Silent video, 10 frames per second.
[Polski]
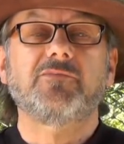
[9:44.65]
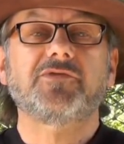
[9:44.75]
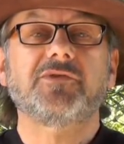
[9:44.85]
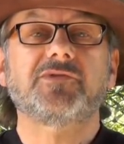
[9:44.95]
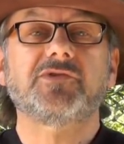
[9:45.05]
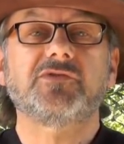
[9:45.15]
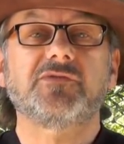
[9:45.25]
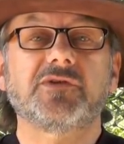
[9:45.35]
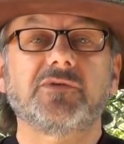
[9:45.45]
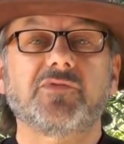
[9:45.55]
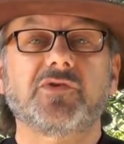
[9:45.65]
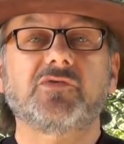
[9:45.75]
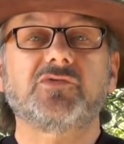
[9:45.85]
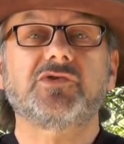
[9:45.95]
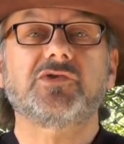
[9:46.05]
potem ze zdziwieniem po
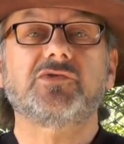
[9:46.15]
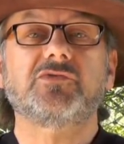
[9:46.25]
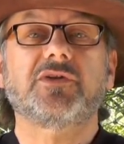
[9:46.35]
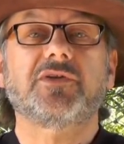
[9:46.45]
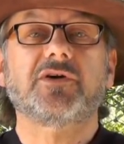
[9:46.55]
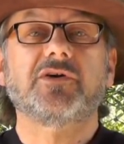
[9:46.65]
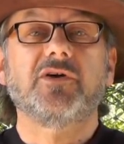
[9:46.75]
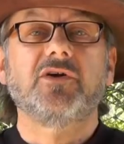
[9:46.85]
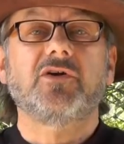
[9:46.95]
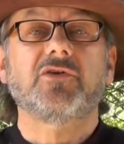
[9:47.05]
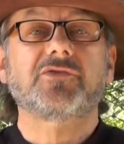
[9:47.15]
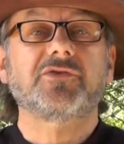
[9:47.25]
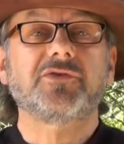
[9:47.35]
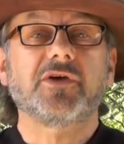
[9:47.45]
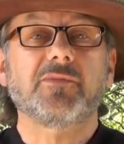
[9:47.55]
kilkudziesięciu latach
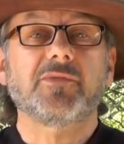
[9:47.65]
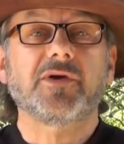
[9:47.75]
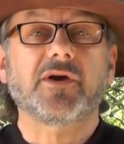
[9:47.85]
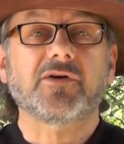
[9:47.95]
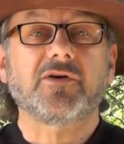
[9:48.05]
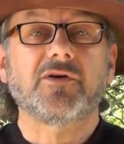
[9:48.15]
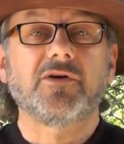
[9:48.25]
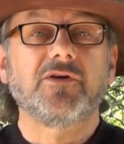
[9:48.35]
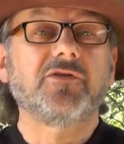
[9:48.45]
odkryjemy jako,